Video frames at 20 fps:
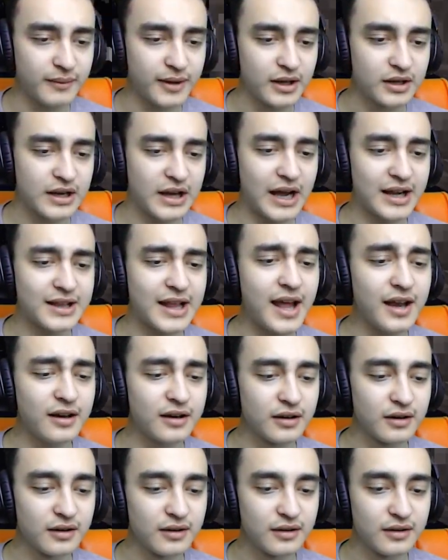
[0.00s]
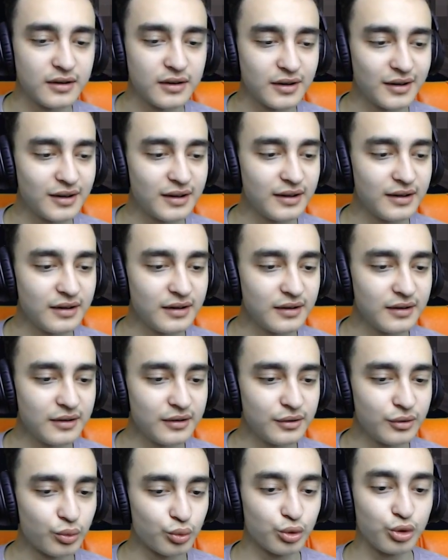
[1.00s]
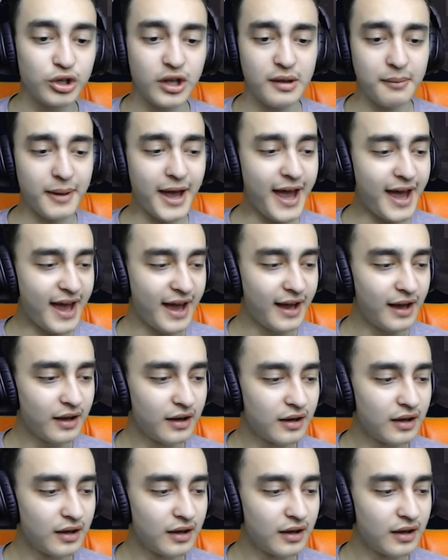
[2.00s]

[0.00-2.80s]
Kalk lan. Uyuyayım he.